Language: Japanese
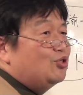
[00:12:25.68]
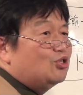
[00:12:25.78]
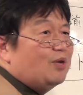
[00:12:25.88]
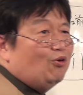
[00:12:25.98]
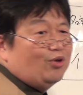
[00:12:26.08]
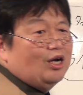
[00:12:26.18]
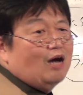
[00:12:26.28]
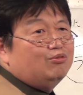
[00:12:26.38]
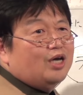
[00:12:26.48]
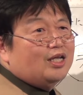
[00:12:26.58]
ブスマホとか
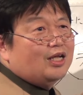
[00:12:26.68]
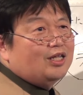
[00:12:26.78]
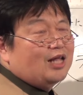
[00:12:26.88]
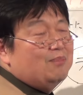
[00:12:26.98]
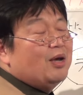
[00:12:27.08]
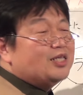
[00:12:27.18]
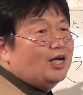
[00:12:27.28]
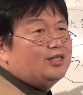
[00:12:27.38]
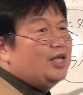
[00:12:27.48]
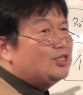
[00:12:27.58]
ラブ携帯って言ったらまさ
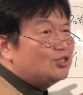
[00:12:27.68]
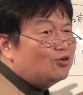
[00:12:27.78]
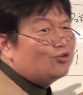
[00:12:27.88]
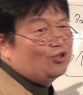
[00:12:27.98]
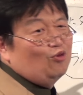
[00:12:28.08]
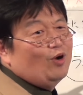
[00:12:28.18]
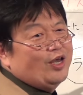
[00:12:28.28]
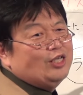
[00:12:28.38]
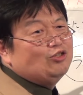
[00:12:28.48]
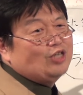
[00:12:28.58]
かデスノートって思う
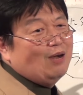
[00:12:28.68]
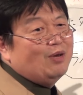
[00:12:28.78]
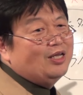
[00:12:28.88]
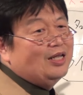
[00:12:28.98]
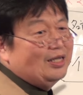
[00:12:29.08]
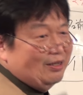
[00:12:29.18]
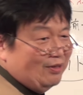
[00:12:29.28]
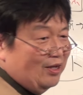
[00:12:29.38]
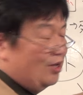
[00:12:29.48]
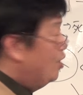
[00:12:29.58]
編集者あんまりいないんだよね。